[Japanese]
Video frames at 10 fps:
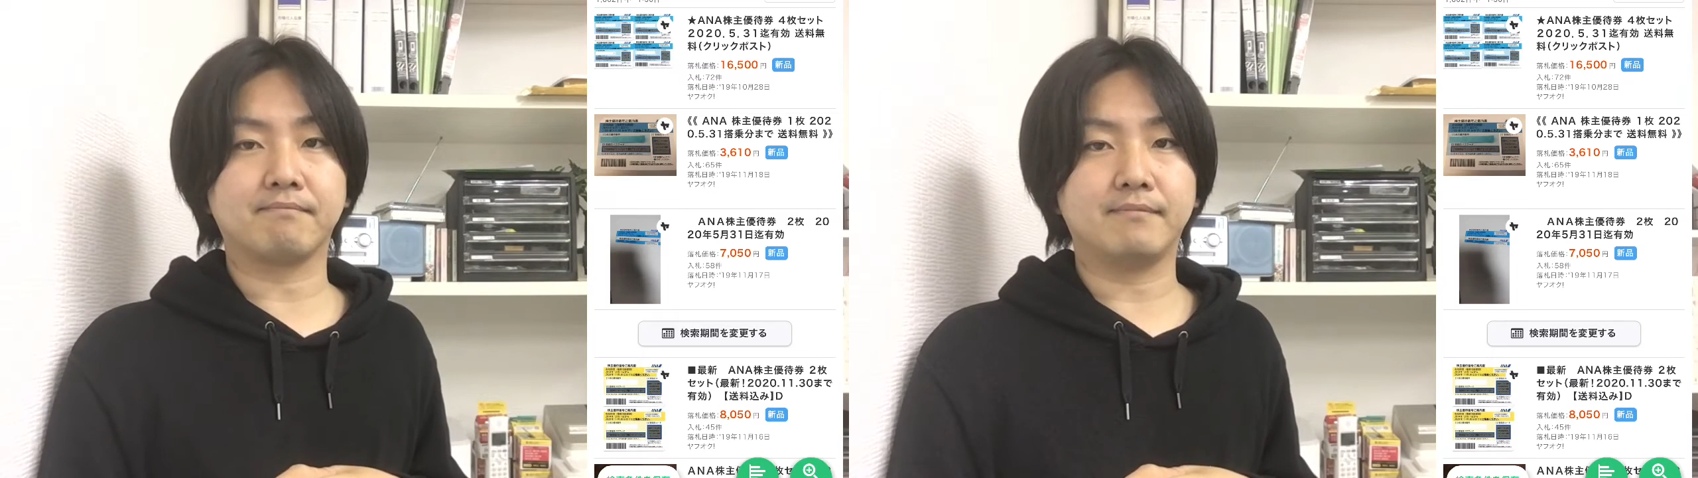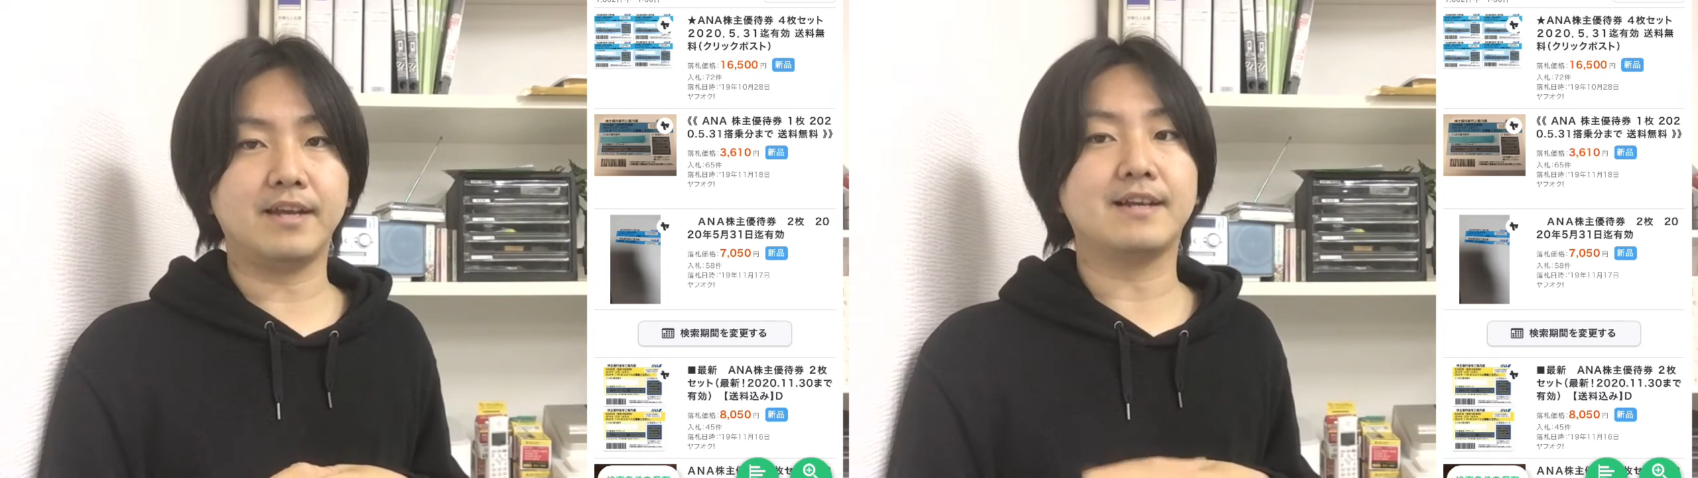
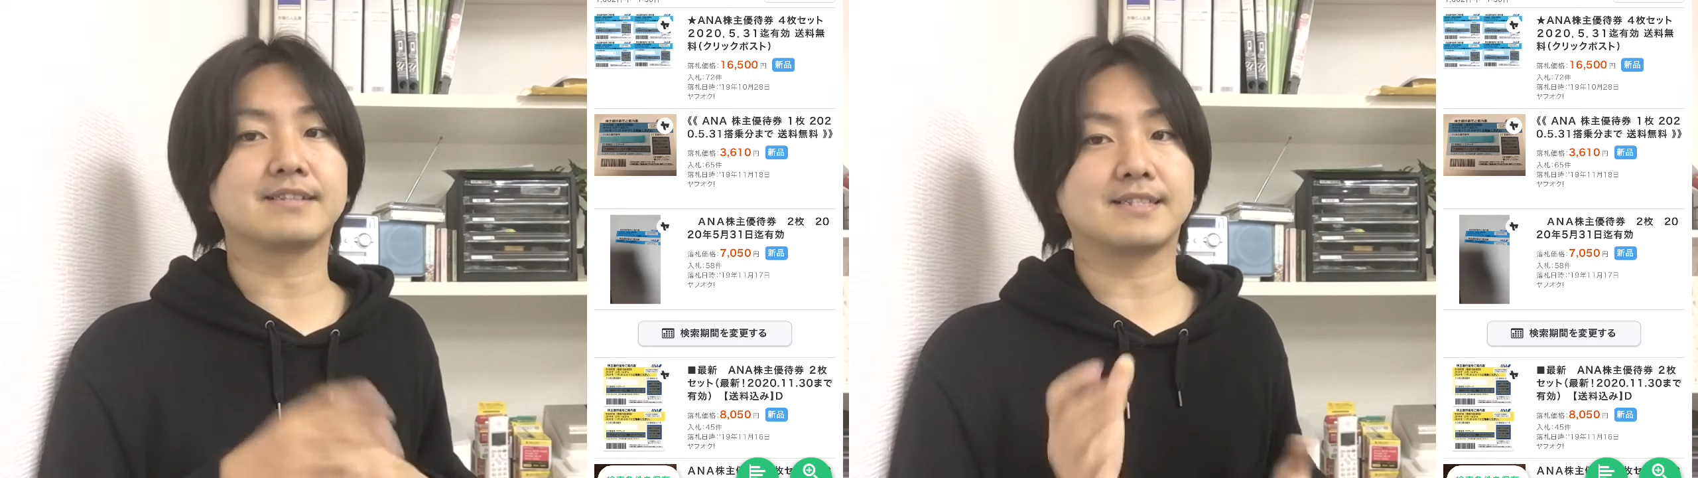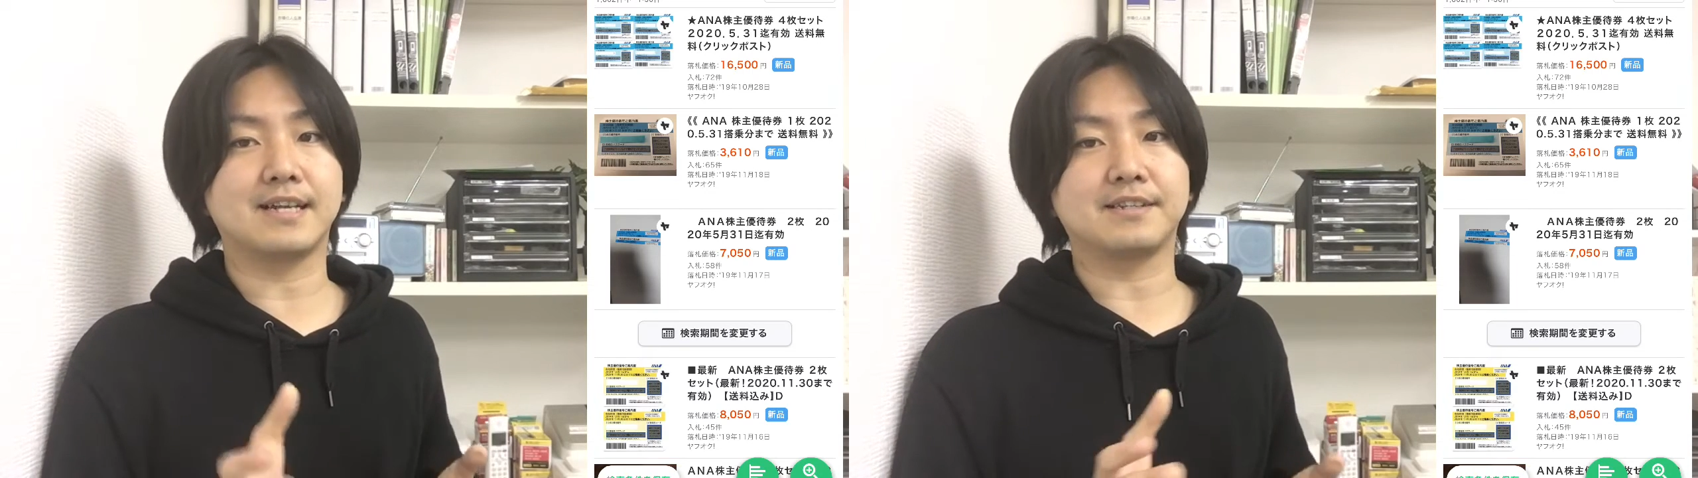で落
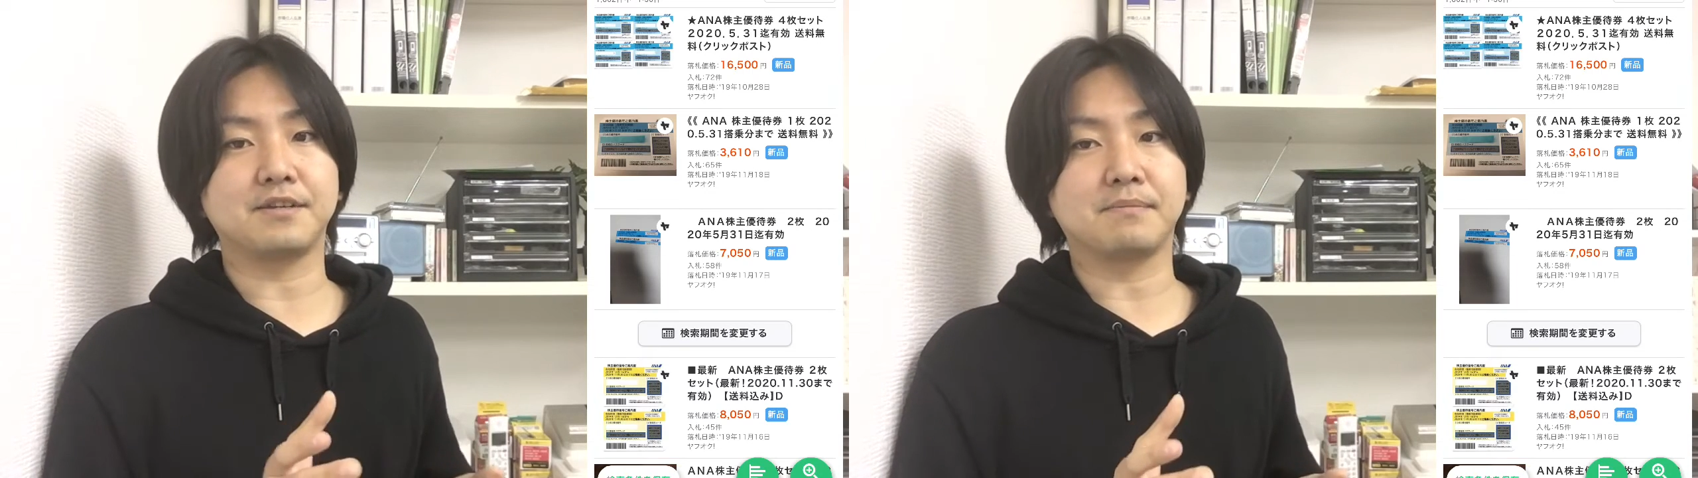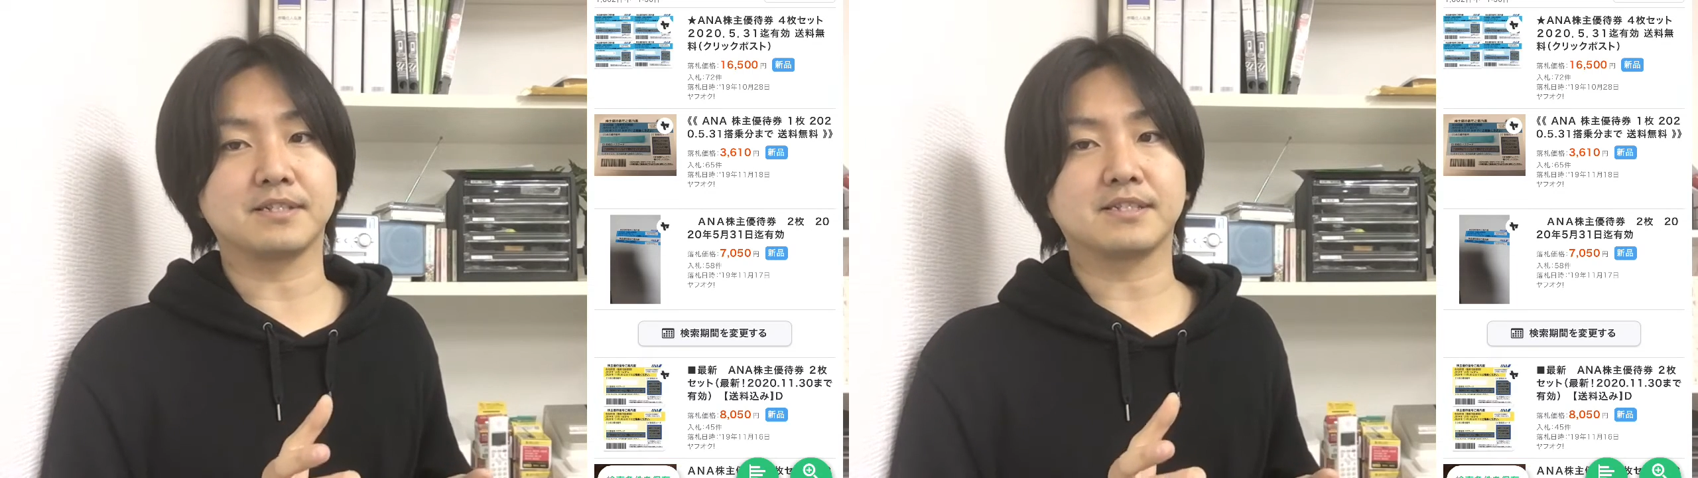札され
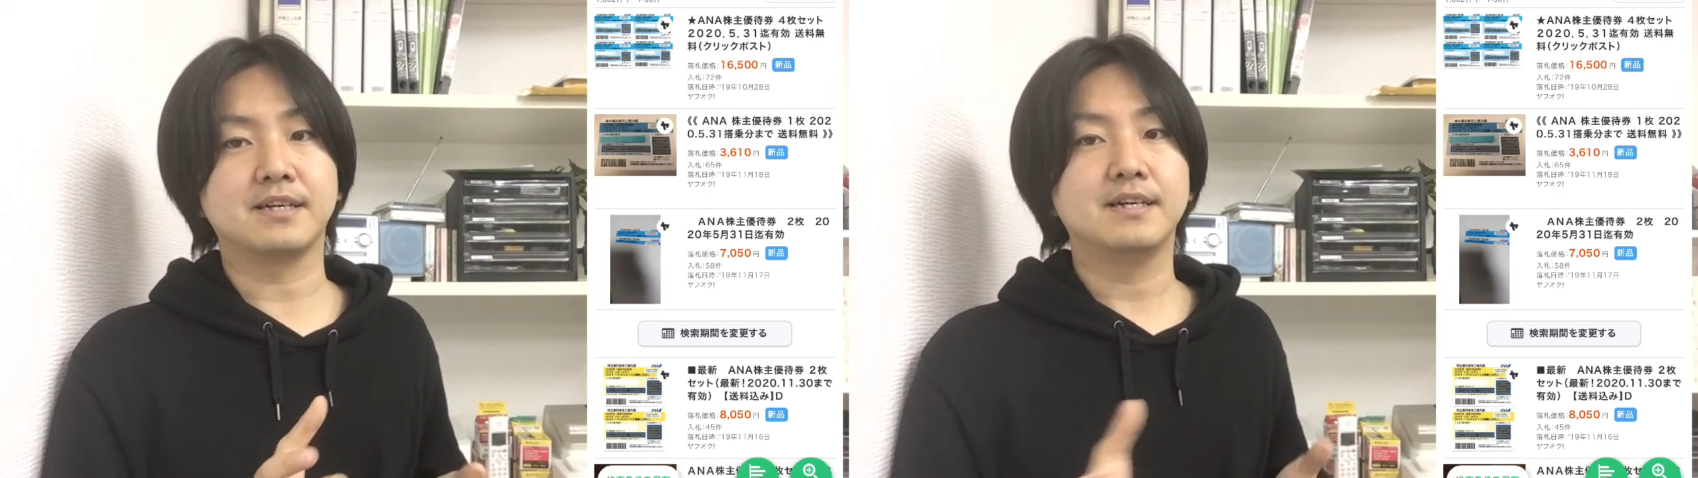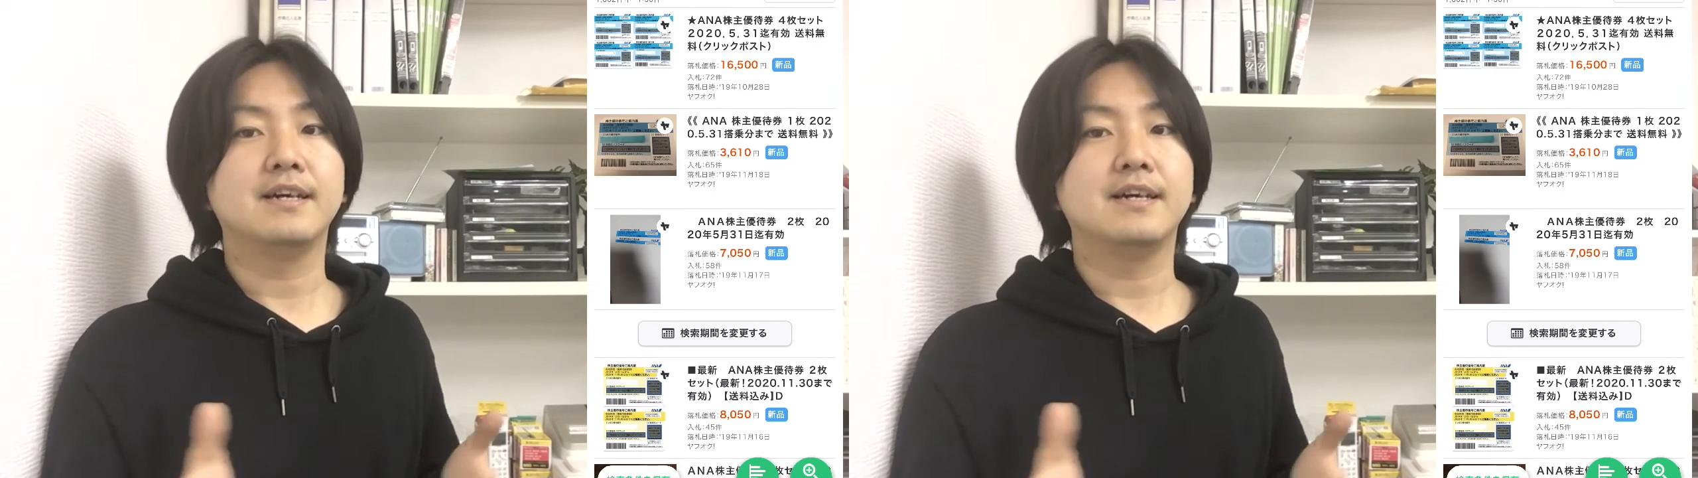ています。